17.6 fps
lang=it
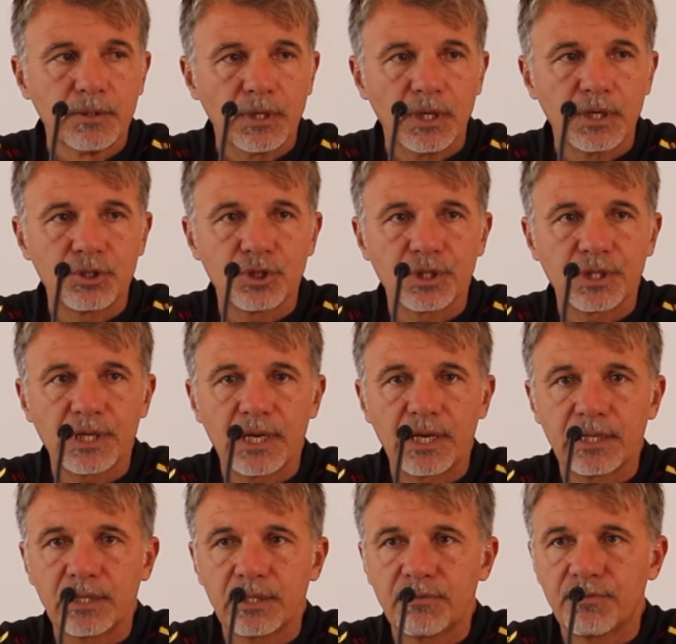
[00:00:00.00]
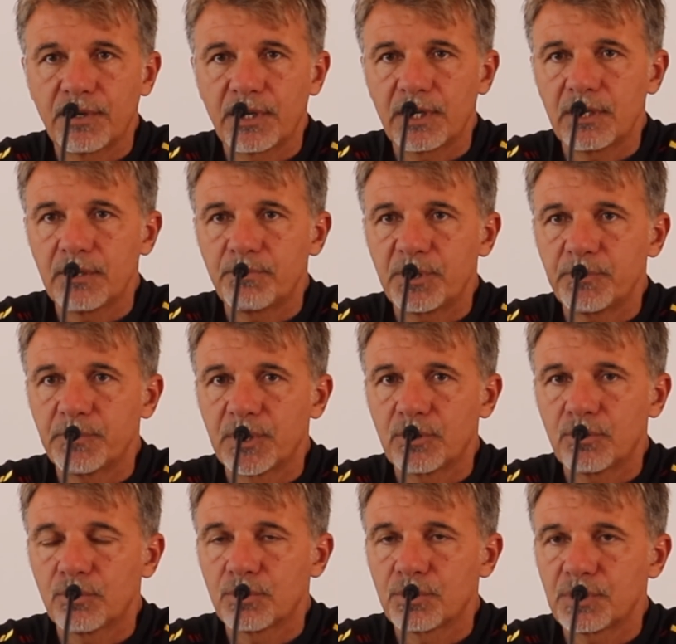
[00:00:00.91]
a, cercare di fare le prime
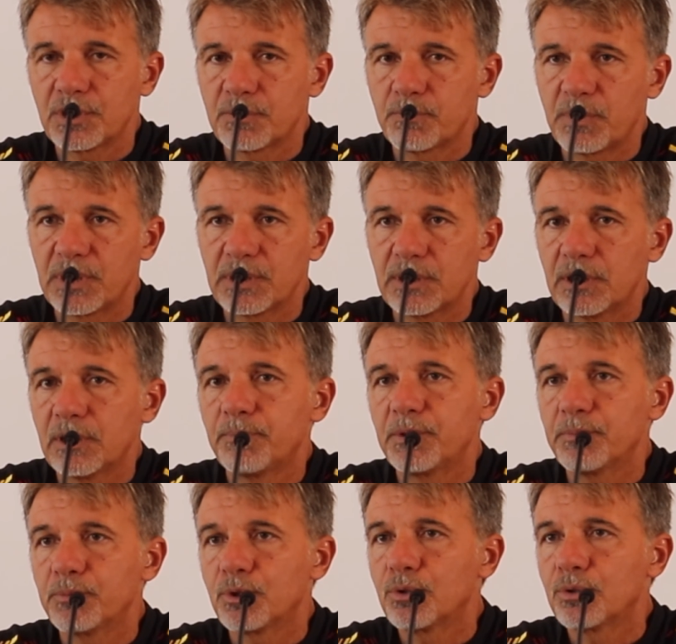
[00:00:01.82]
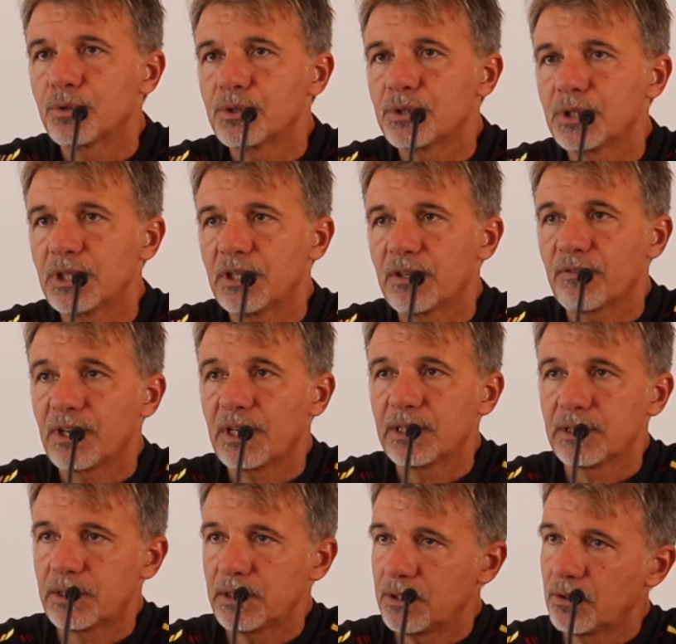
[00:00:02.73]
corse, spendere le prime corse in
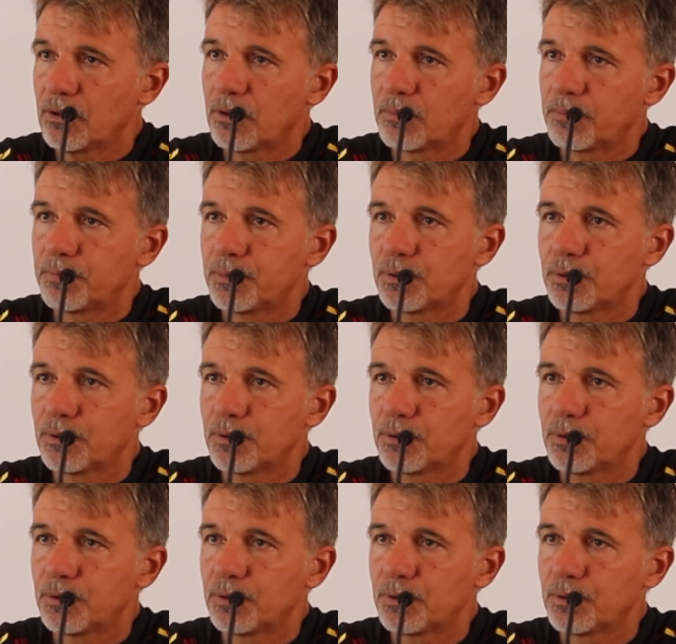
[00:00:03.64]
avanti, no?